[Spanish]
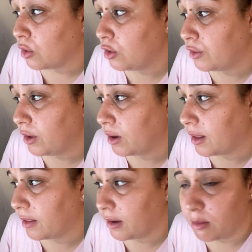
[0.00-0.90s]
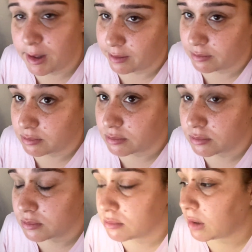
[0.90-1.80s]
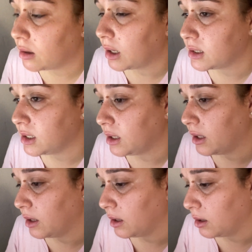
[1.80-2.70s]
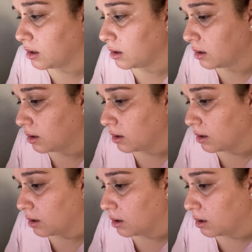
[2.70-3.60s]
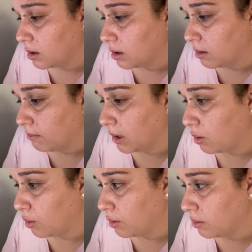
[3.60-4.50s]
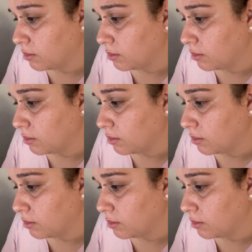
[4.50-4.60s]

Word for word: Hoy no tengo ganas de comer, así que mejor.